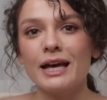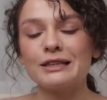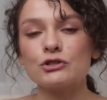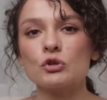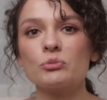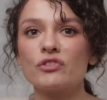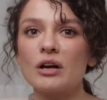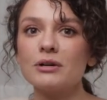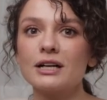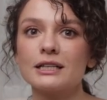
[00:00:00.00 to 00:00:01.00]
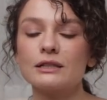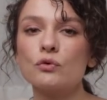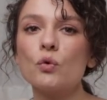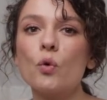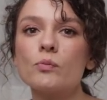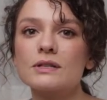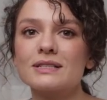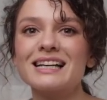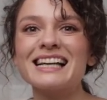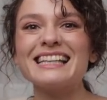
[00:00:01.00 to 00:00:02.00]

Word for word: это чтобы в рамках одного образа